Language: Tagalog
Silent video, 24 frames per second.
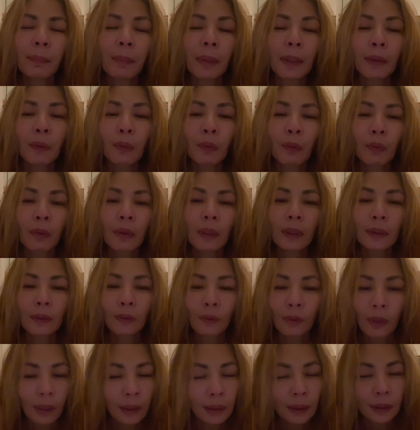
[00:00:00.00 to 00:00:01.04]
Panoorin
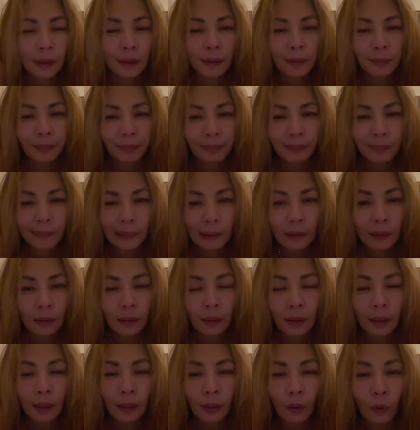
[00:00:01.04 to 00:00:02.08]
niyo guys.
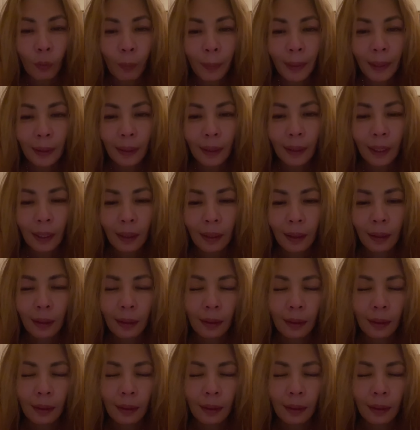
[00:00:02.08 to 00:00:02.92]
Recommended